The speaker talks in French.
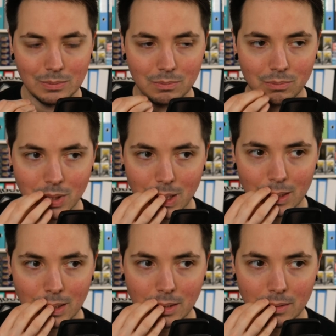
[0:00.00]

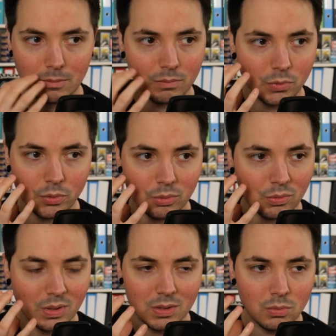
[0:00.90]
Mais de toute
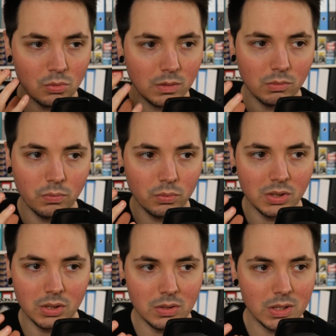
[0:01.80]
façon, je vais tout vous dire
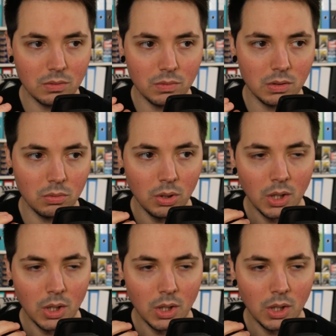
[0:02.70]
dans cette vidéo.